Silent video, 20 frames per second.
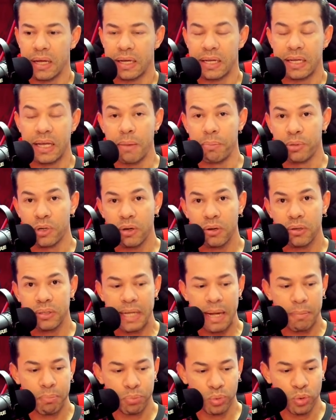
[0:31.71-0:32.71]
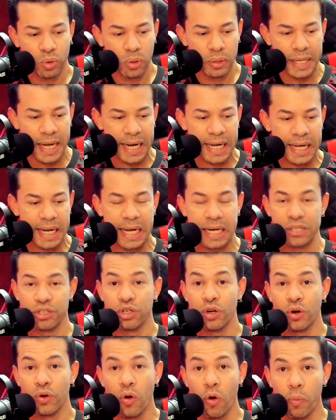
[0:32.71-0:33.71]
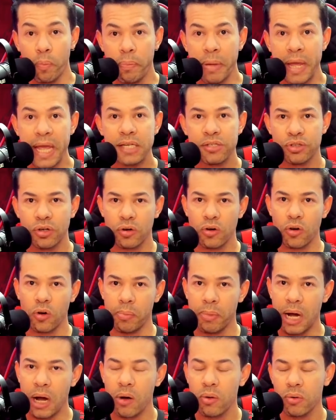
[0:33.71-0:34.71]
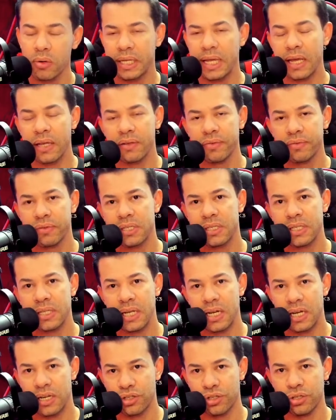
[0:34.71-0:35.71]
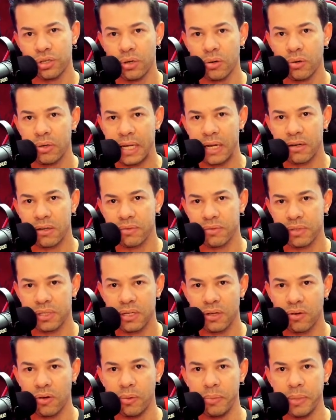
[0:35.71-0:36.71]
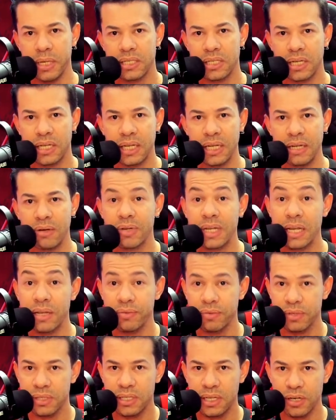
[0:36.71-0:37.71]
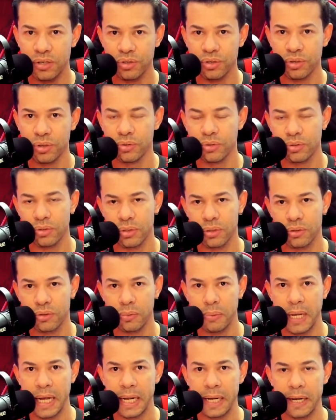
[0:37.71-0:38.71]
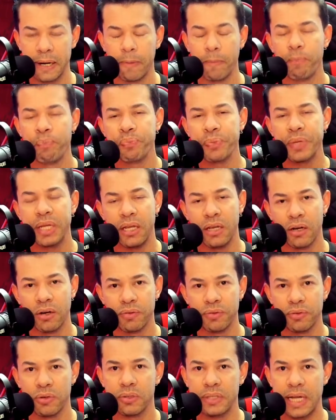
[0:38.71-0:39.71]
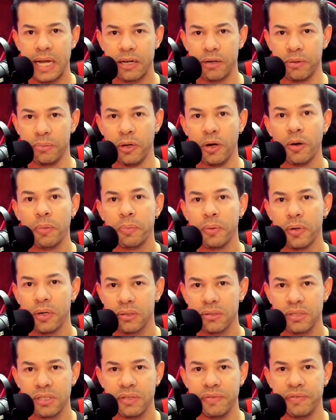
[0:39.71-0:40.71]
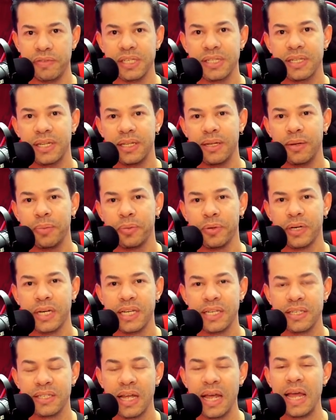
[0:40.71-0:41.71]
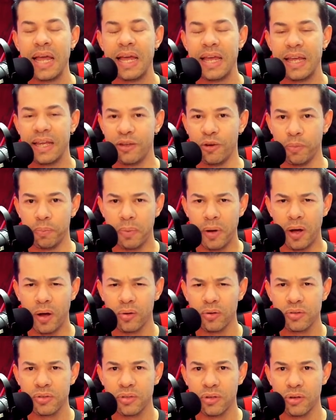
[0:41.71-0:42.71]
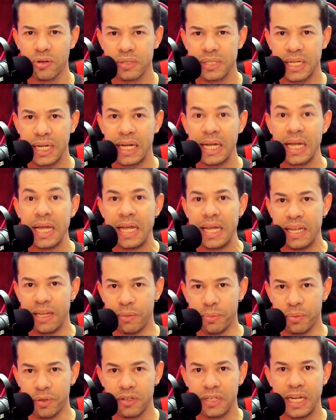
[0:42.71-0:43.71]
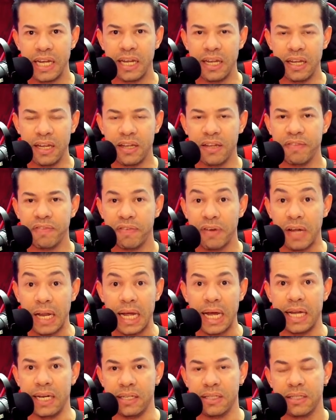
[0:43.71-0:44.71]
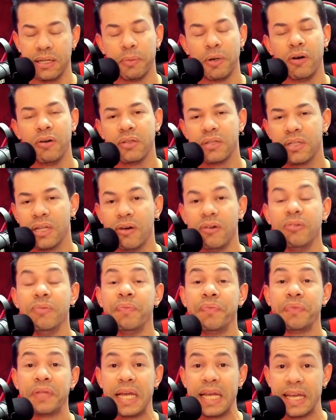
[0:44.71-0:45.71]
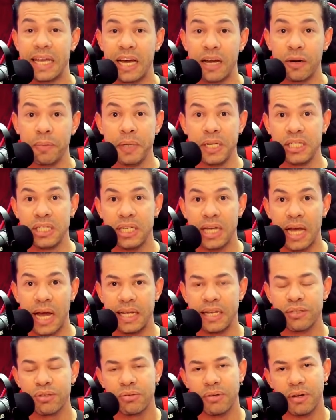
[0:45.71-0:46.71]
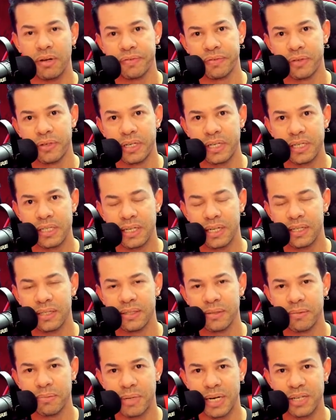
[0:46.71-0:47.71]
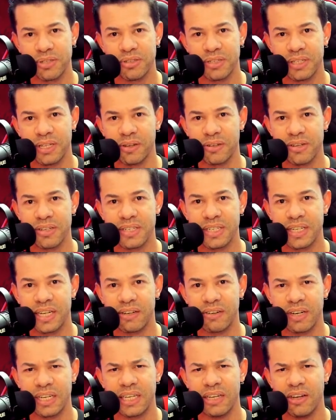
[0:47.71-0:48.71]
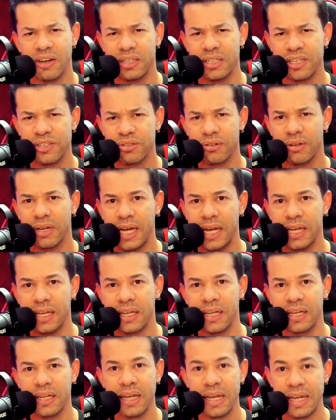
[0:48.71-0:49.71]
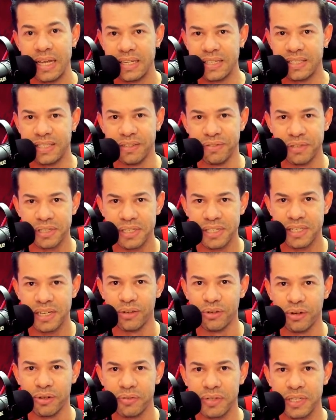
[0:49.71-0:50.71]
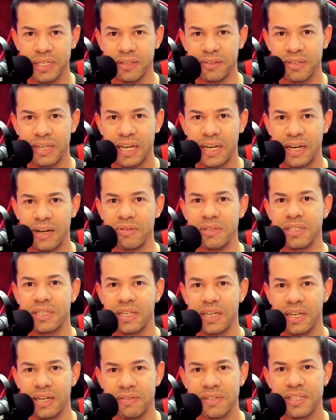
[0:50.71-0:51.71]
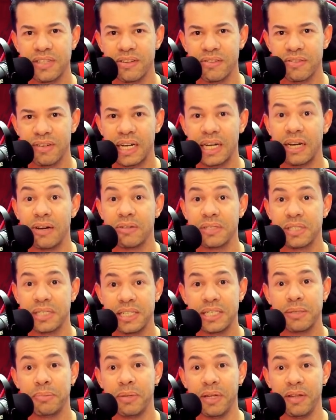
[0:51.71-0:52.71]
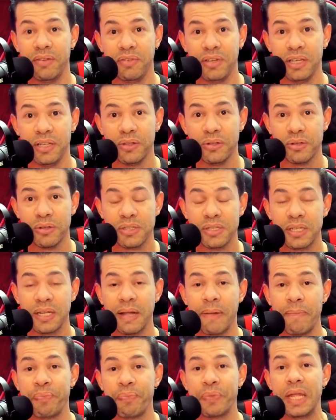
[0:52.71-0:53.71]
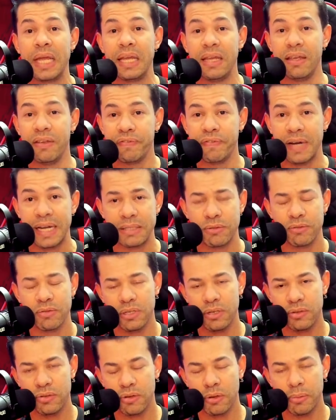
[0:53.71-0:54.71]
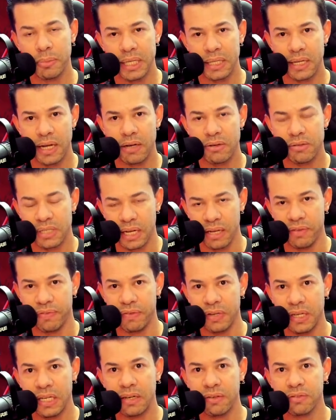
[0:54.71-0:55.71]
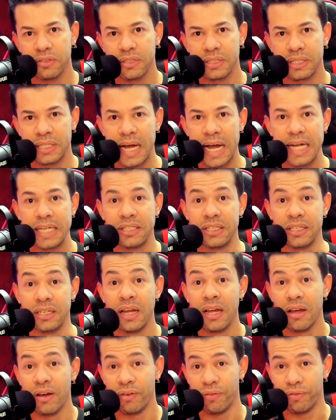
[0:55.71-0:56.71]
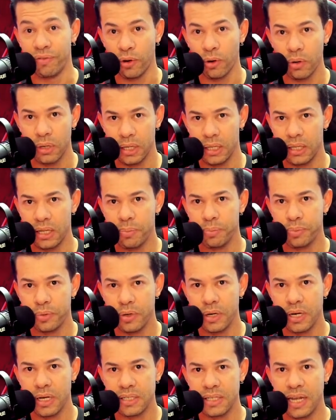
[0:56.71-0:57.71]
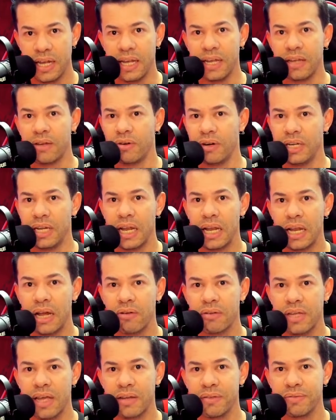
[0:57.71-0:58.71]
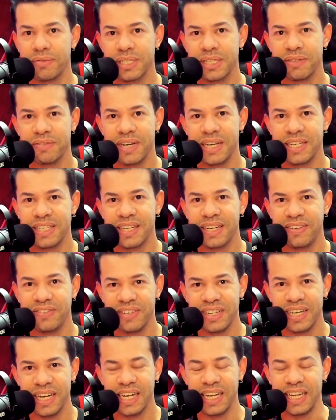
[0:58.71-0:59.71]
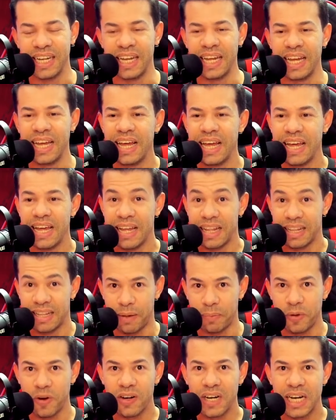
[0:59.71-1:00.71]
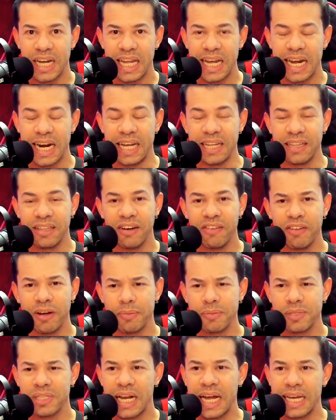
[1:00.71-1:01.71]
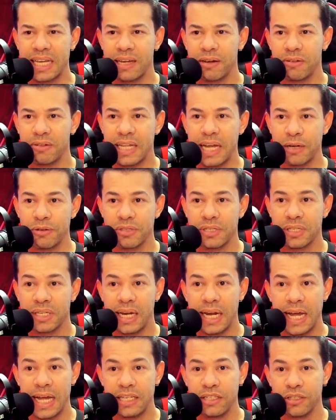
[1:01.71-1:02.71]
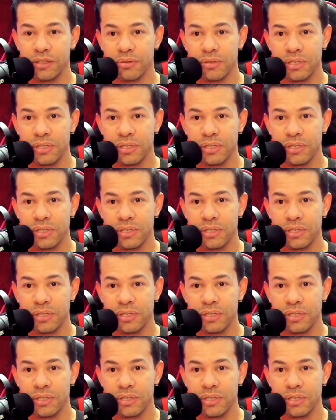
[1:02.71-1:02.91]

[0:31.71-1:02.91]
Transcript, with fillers: Quebrou o tabu, né, cara? Jogou bem, jogou mal. O que que você achou? Quero que você comente aqui o que que você achou do jogo do Mengão. Eu vou dar o meu ponto de vista depois que o Paulo Souza e Bruno Henrique falarem, tá bom? Então, quero pedir aí a sua força para ajudar o nosso canal aqui, ó. Deixa o like. Se você é novo aqui no canal, inscreva-se no canal, seja bem-vindos e faça os seus comentários aí, fique à vontade. Vou ler depois, hein? Olha lá o que que você vai escrever aí. Tá bom, galera? Então vamos lá, quero dar os créditos